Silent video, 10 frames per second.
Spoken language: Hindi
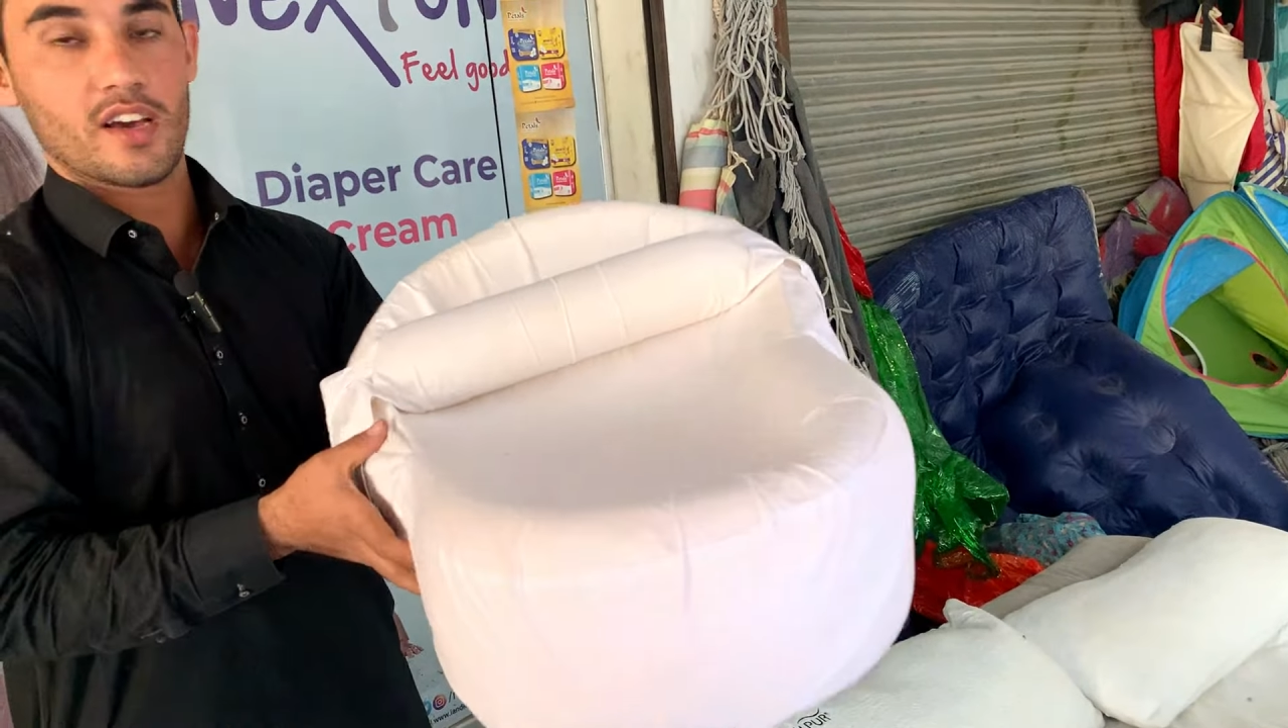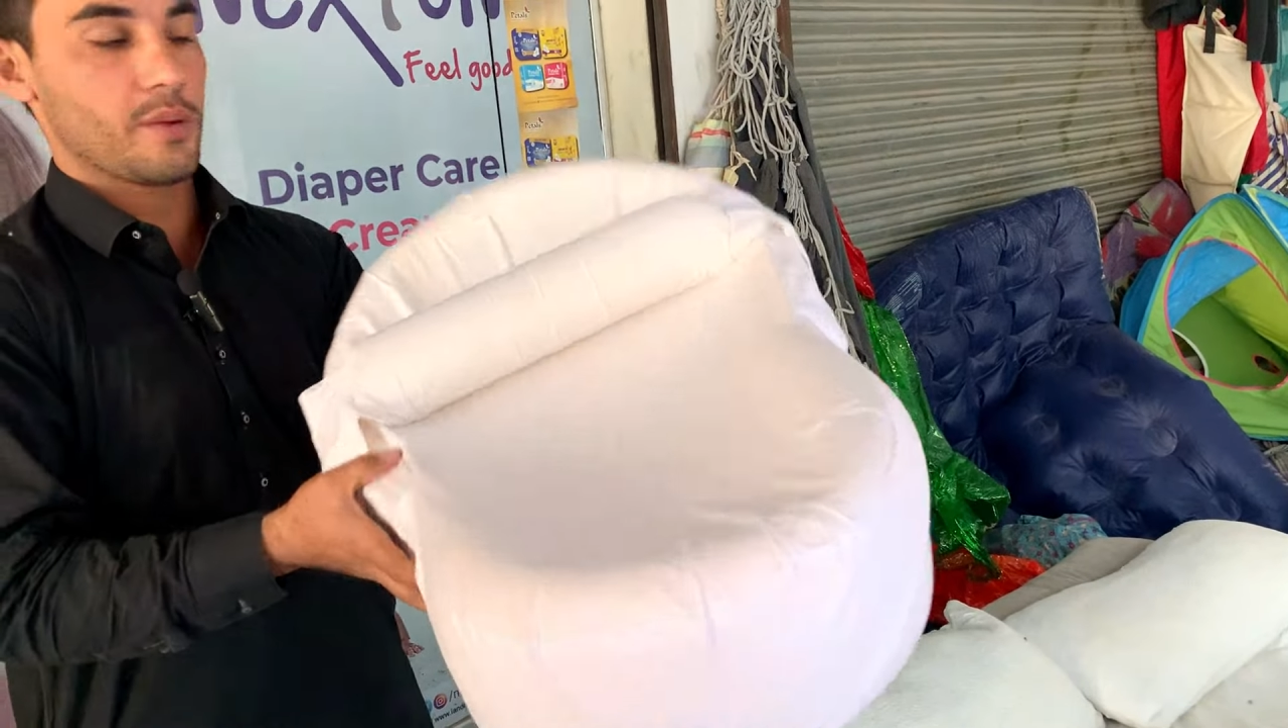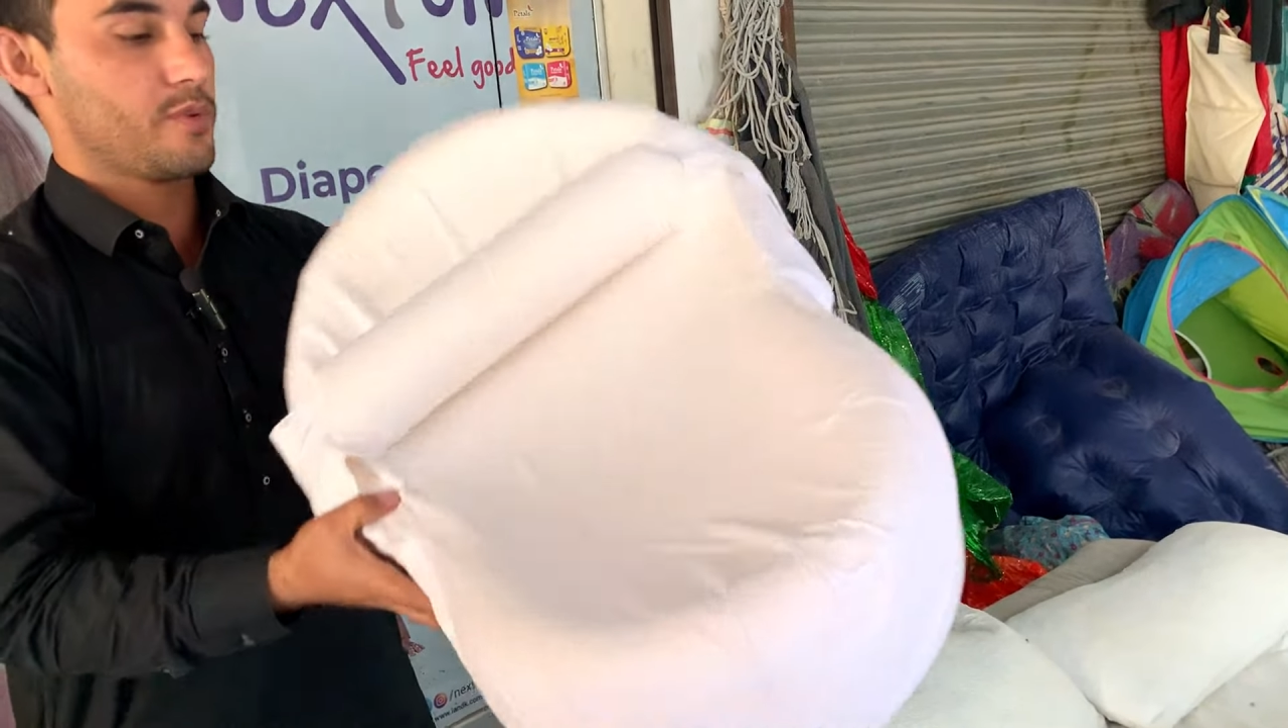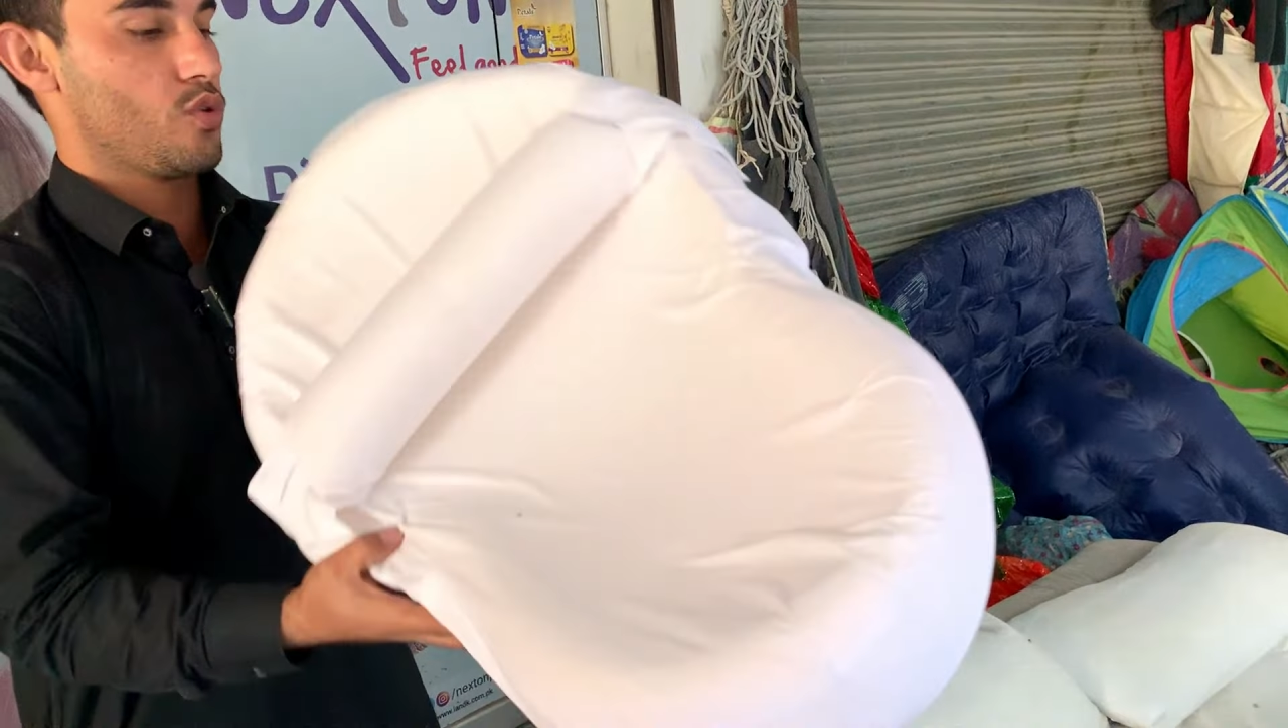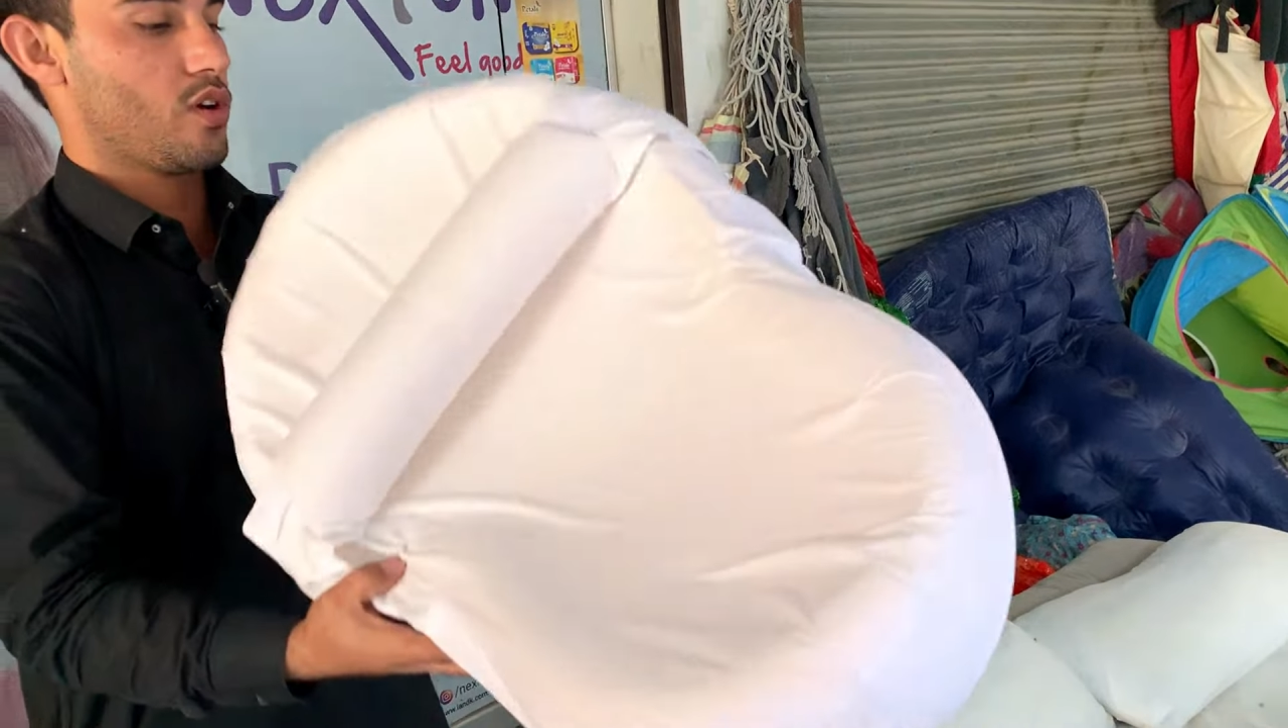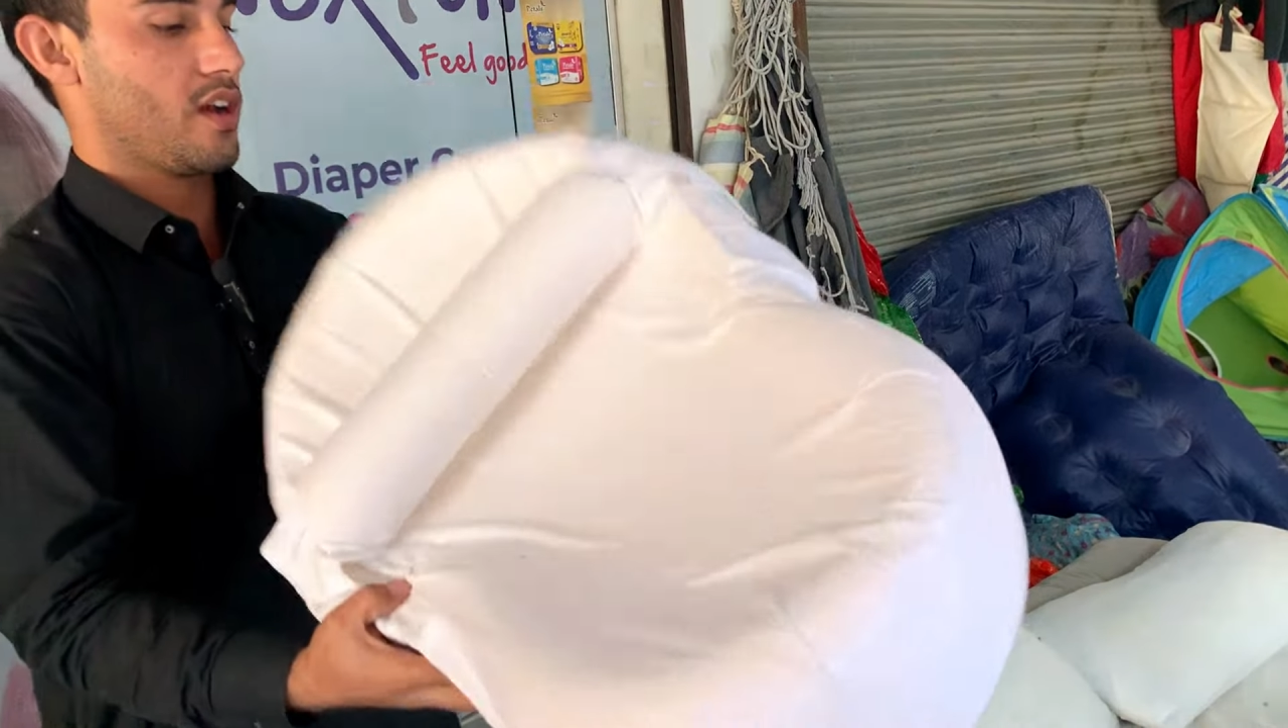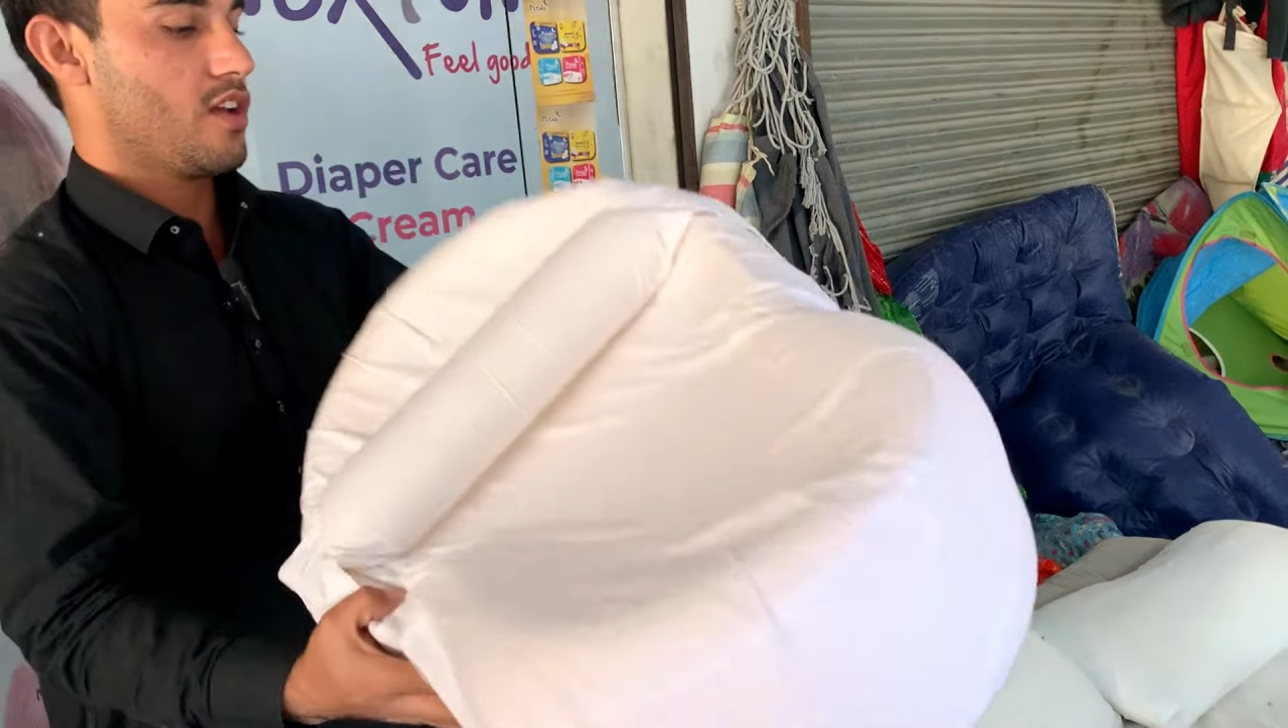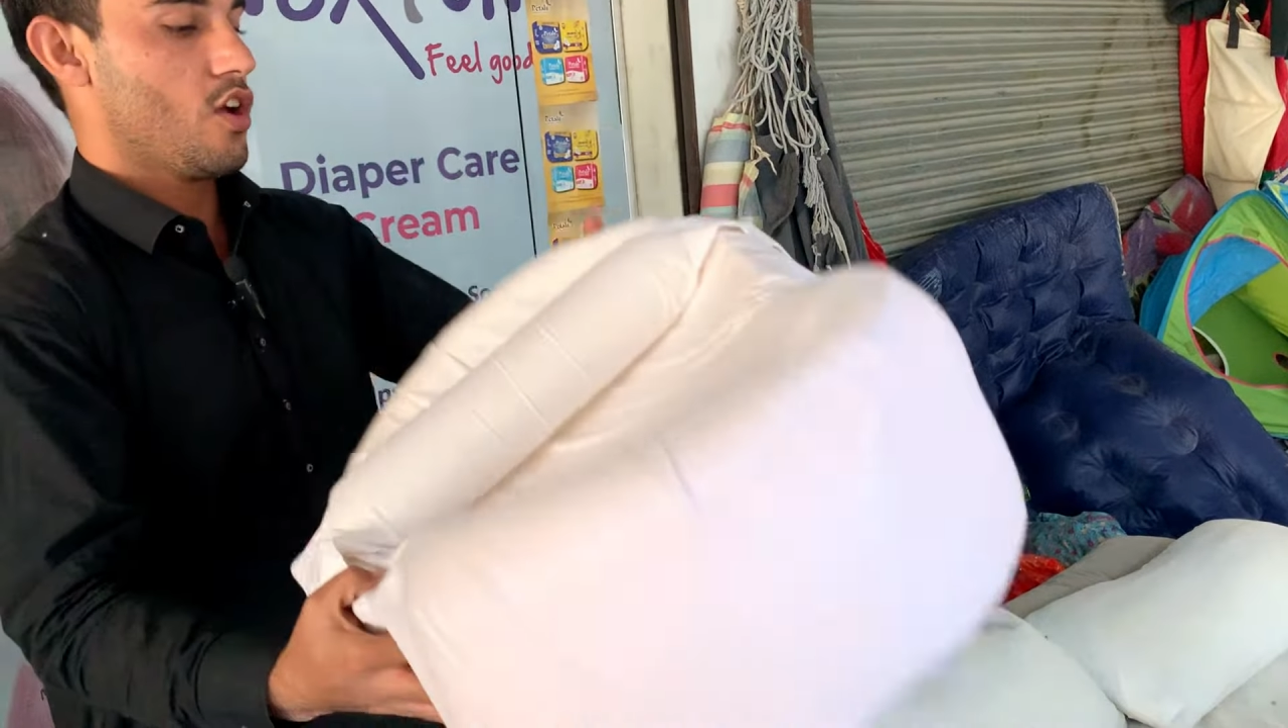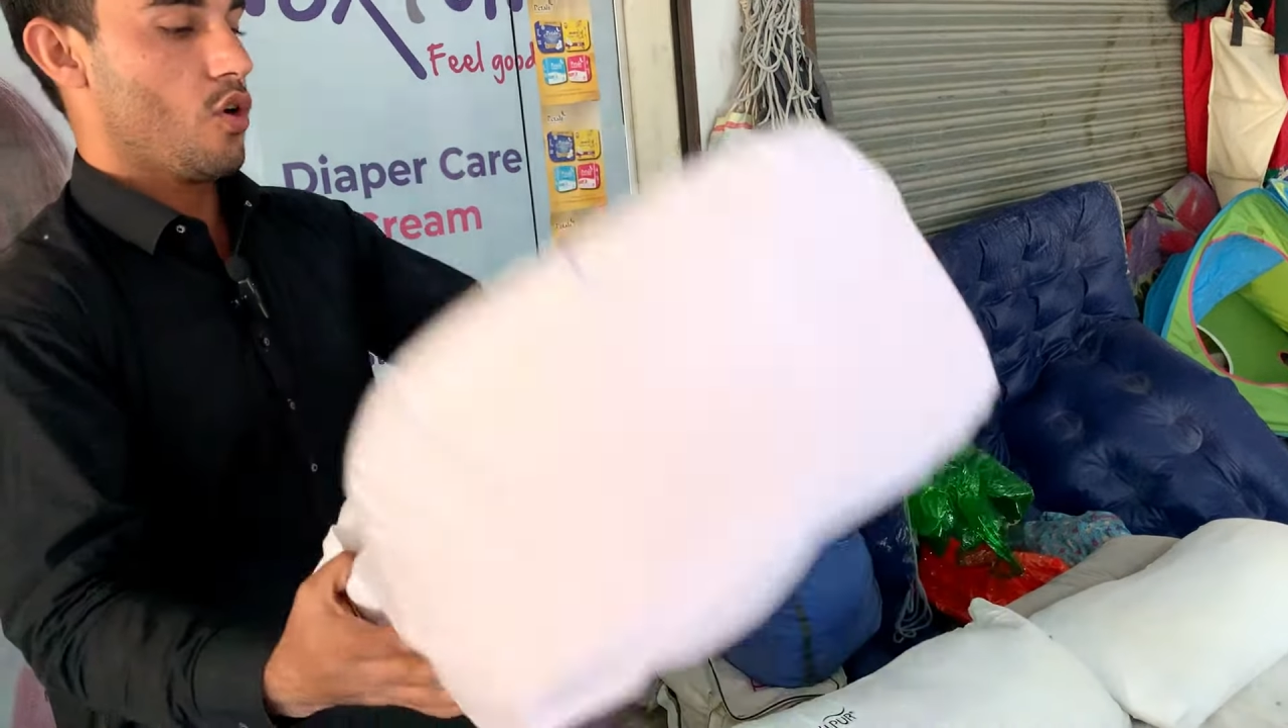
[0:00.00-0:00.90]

खराब नहीं होगा